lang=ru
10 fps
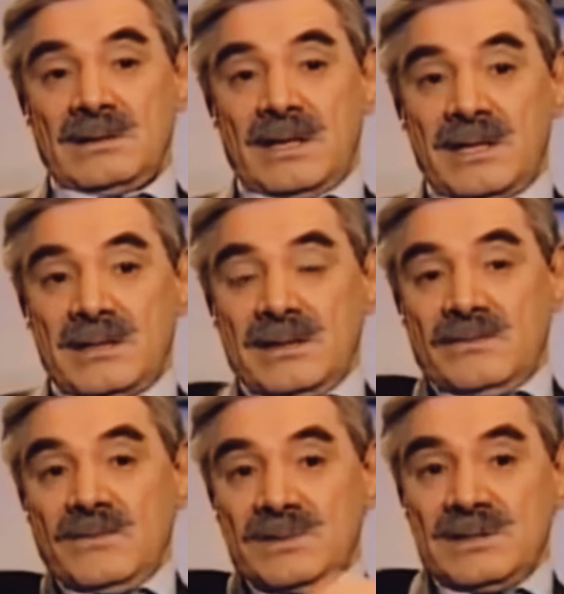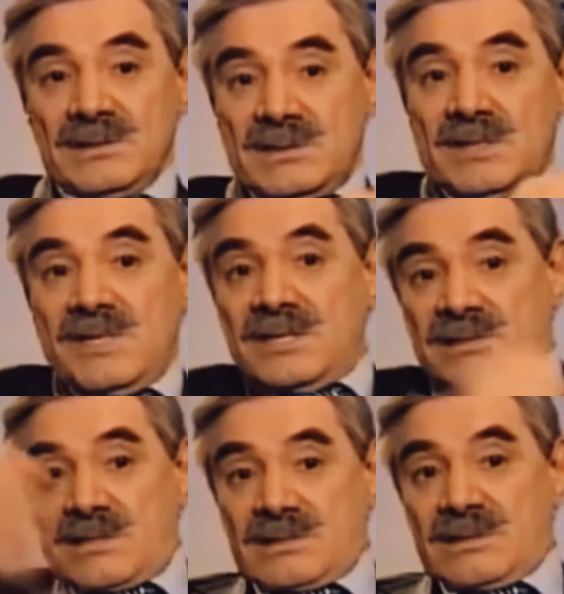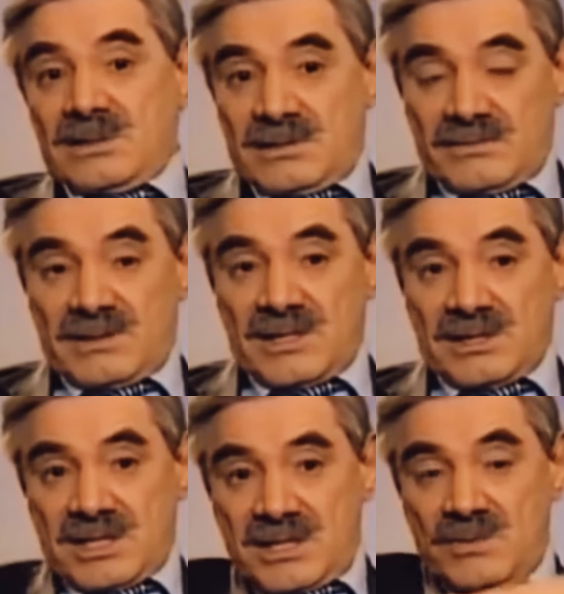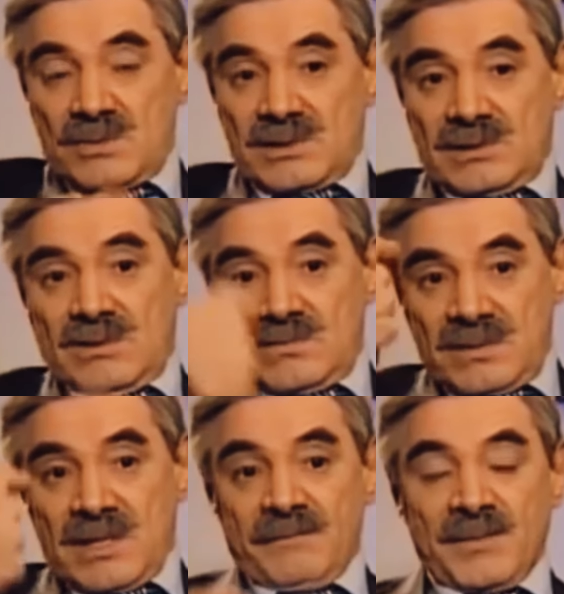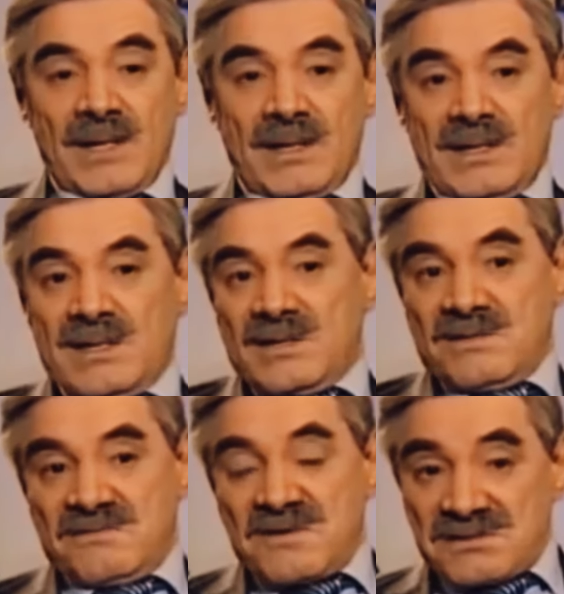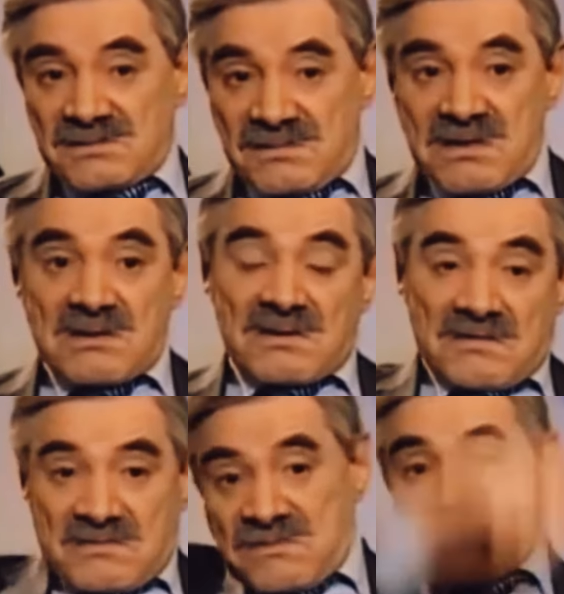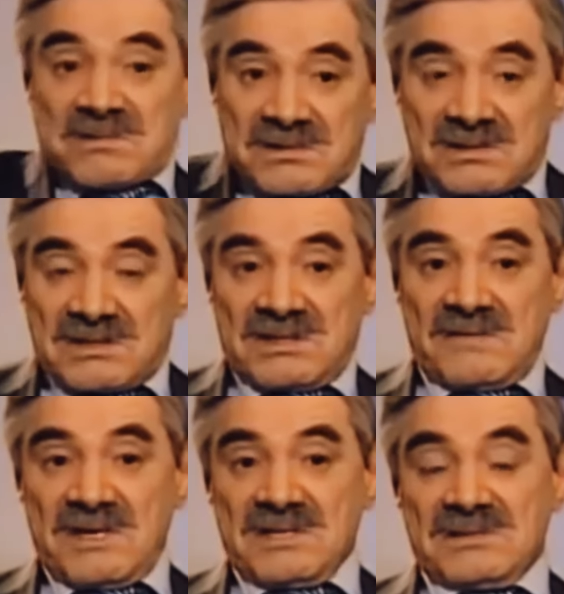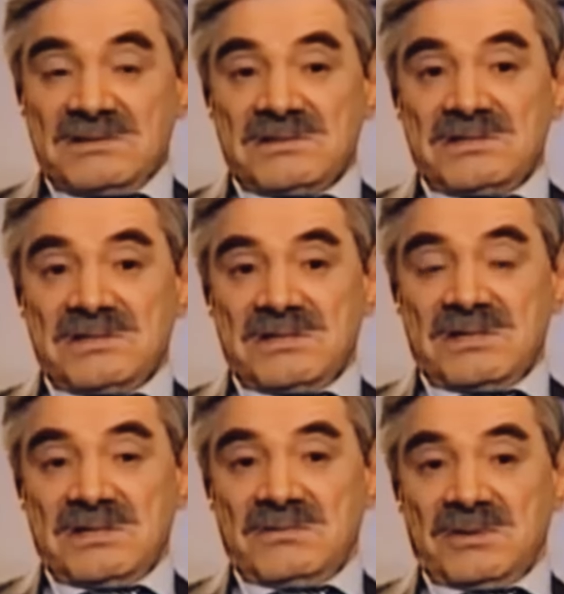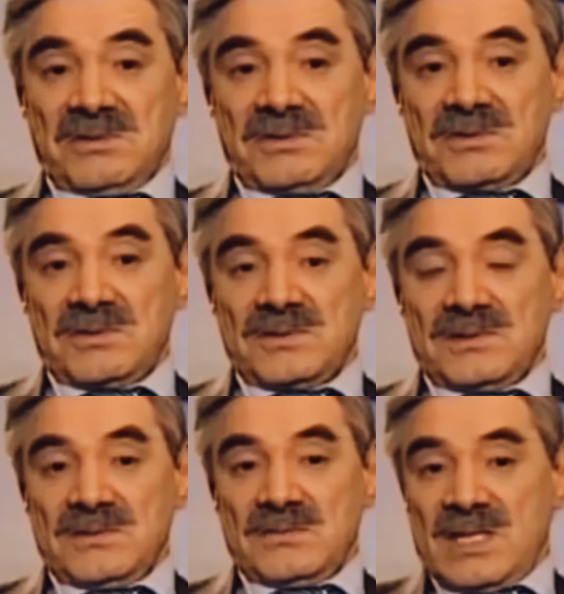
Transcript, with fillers: третья в узел завязана, значит, вся шея узлом, хвост завязан, значит, каким-то тоже узлом.